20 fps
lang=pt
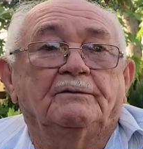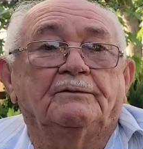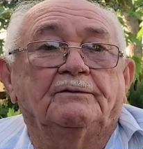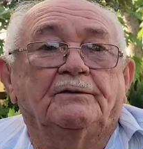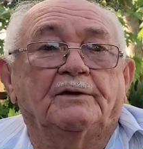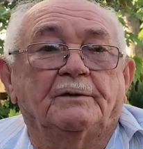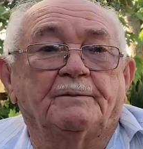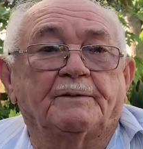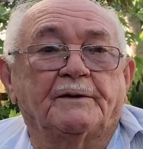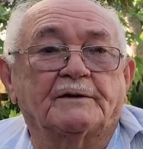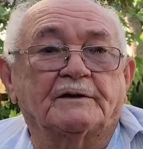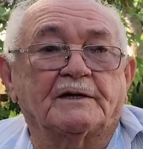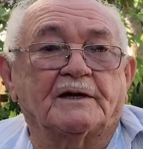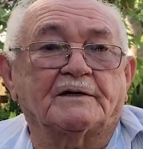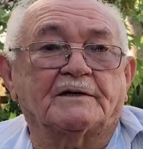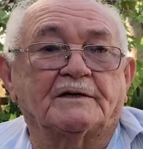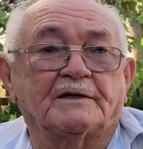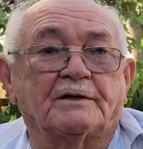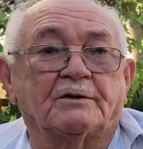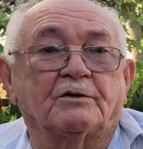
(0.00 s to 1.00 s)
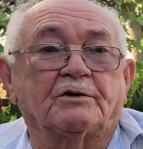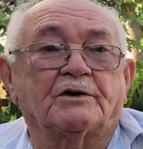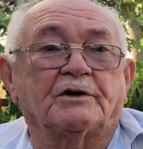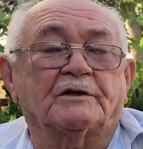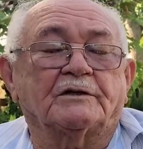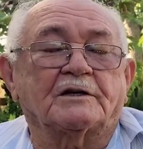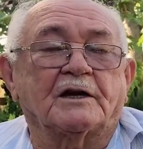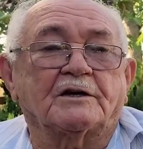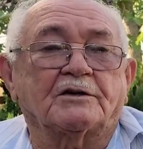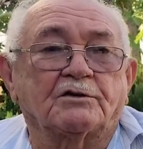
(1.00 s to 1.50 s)
Veio para trazer
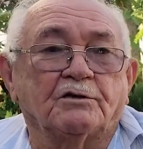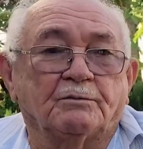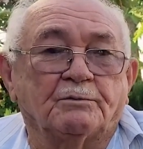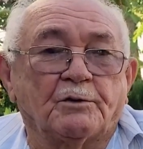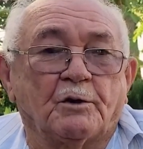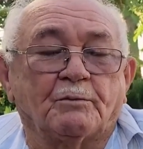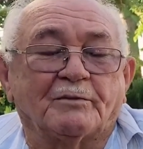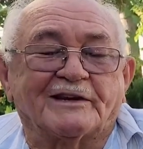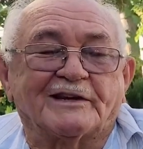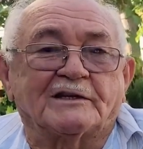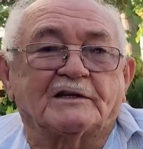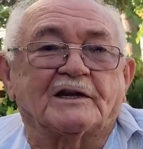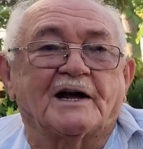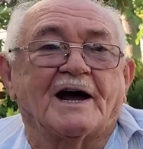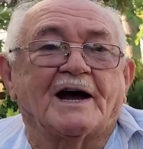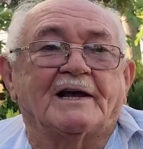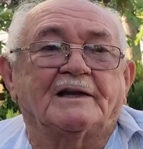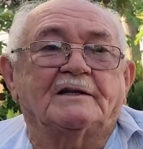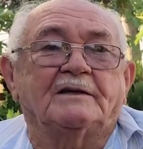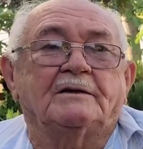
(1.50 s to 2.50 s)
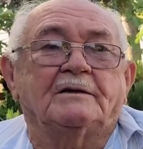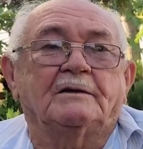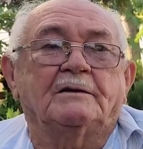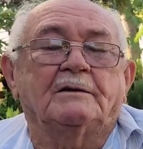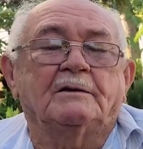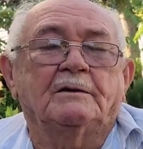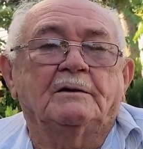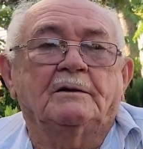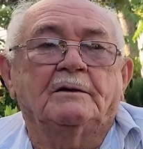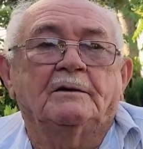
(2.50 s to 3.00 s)
orientação para a humanidade,
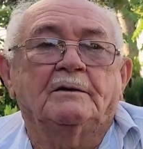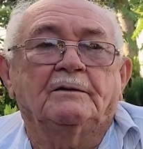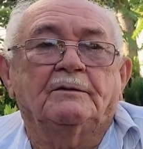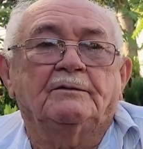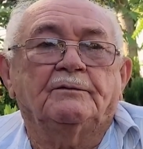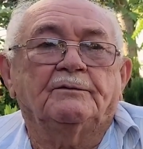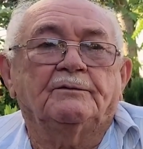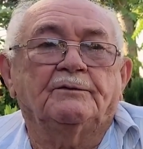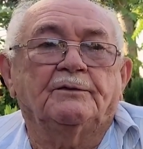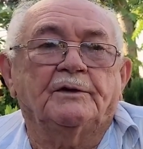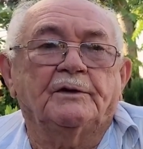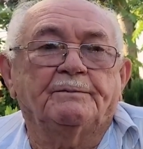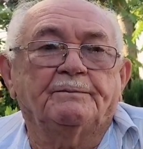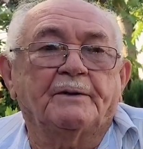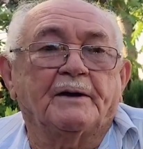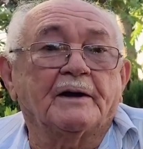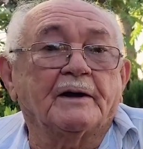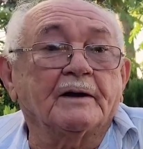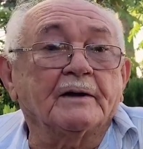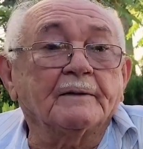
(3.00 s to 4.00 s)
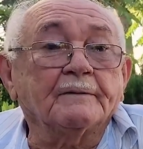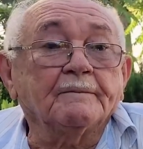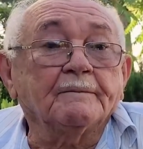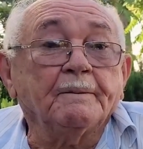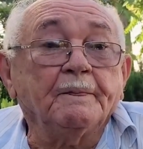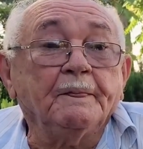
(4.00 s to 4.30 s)
veio para